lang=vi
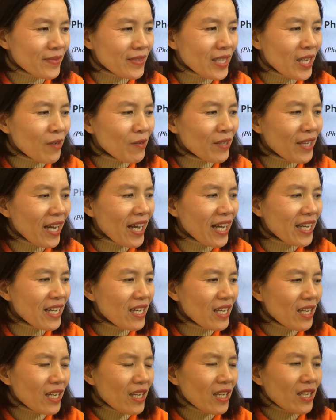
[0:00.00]
Ok
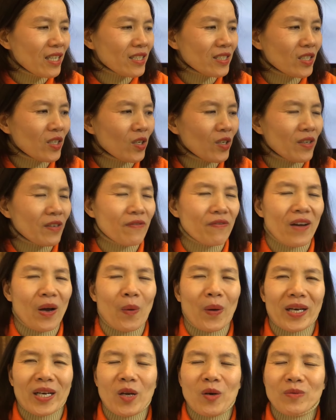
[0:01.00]
rồi và
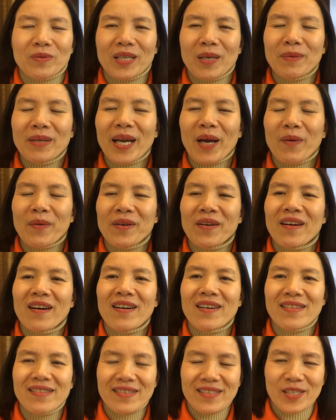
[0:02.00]
hoạt động tiếp theo
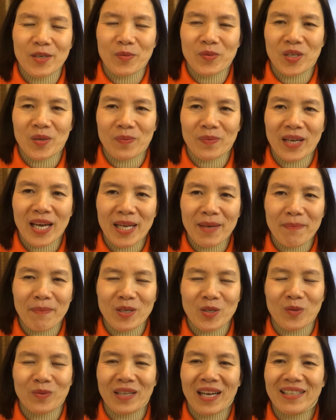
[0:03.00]
nữa trong dịp Tết
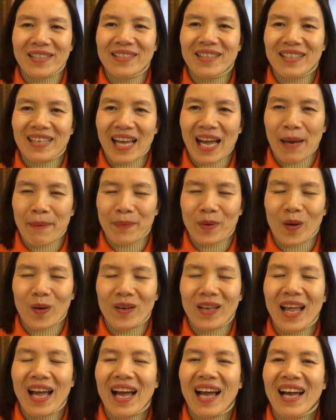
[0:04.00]
mà chúng ta thường làm
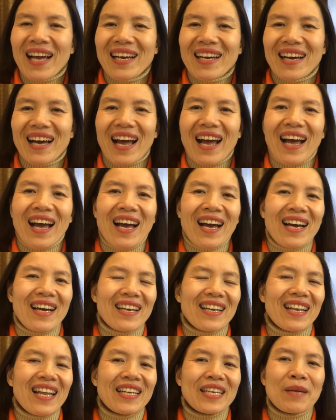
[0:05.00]
đó là à
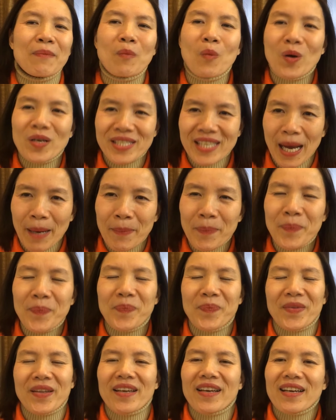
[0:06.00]
là đi mua sắm
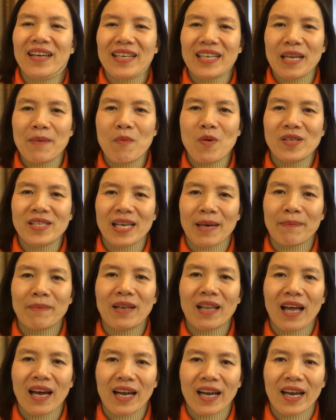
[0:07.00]
đi mua sắm
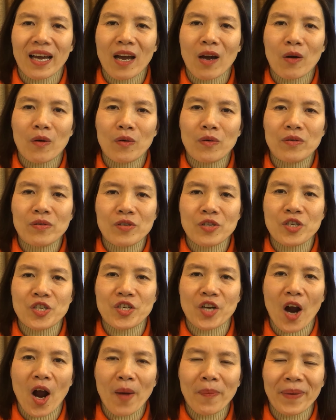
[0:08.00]
là go
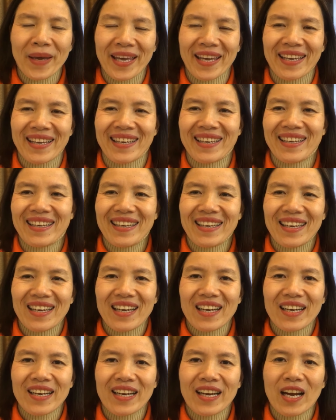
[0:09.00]
shopping
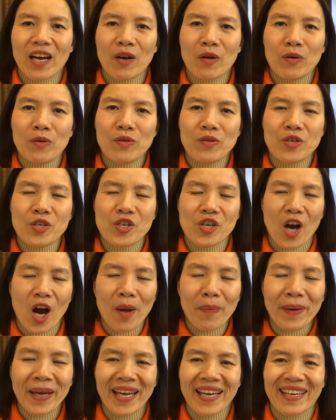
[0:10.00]
go
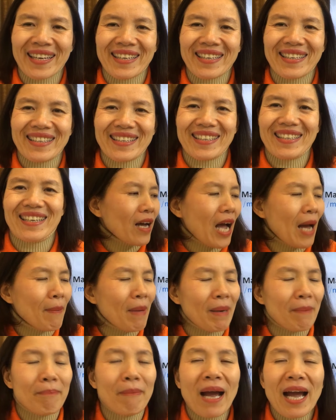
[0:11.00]
shopping à
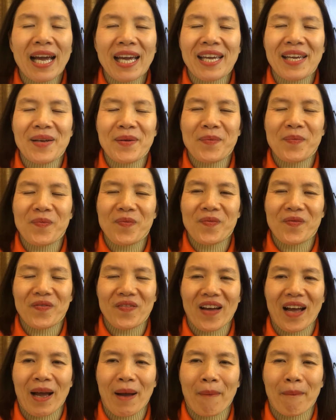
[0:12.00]
bạn Mai
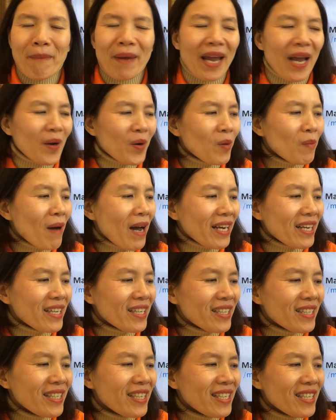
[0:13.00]
và mẹ của bạn
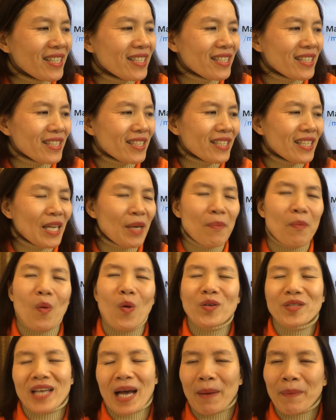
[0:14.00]
ấy đi
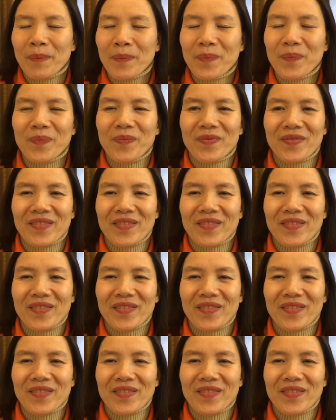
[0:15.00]
mua sắm